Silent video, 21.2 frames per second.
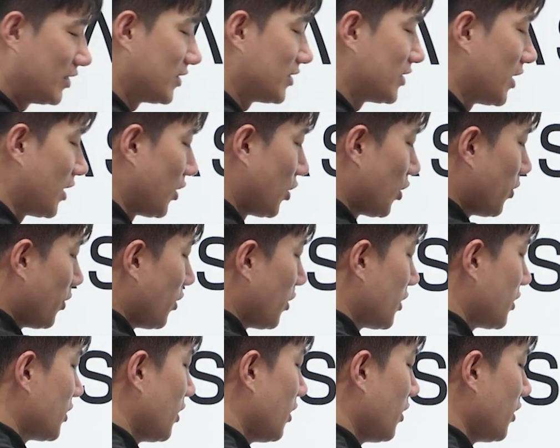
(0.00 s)
자, 그러면
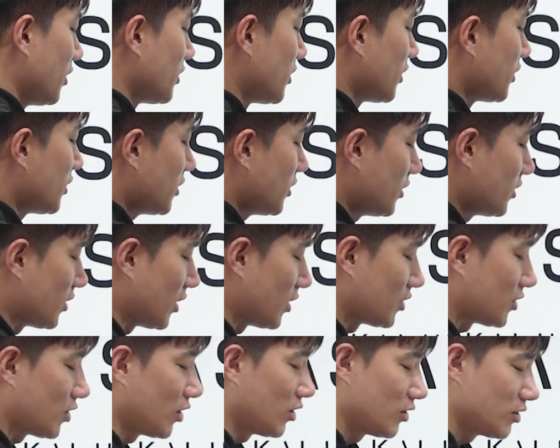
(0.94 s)
여기서 이제 층
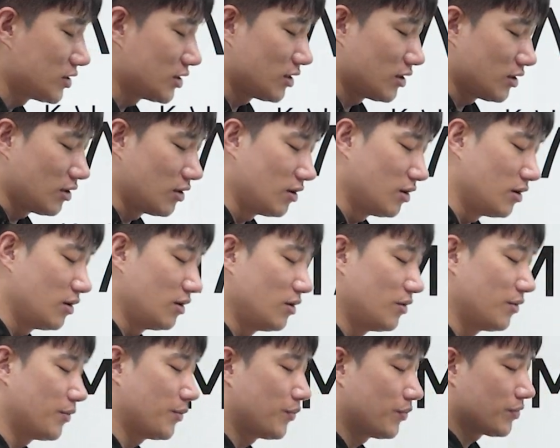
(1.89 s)
내에서 떨어지는 거
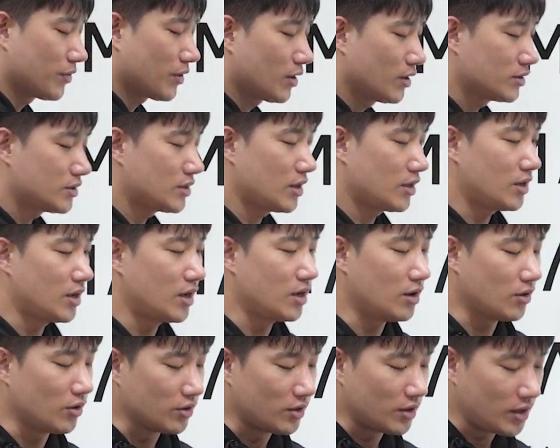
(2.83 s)

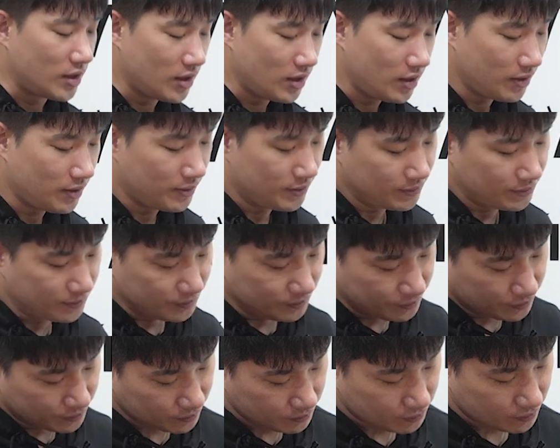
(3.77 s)
체크할 건데
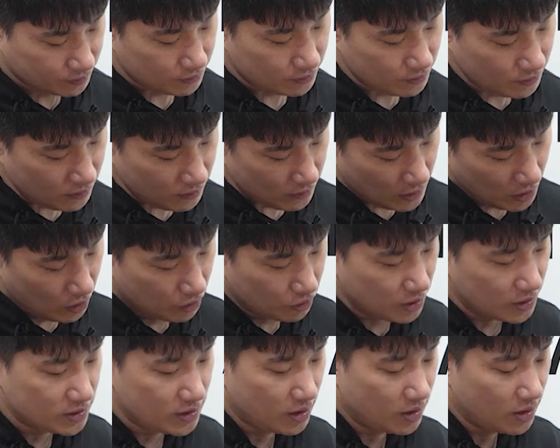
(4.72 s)

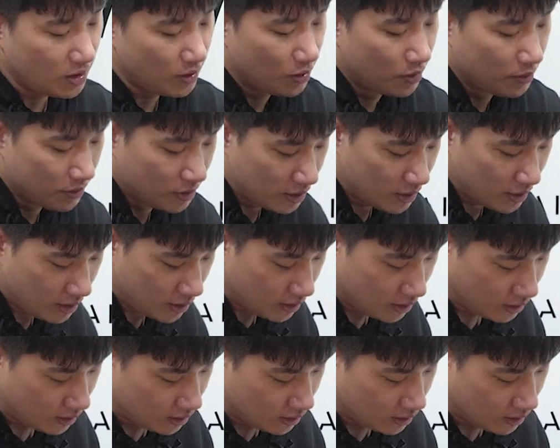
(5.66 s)
어떻게 체크해 보면 돼?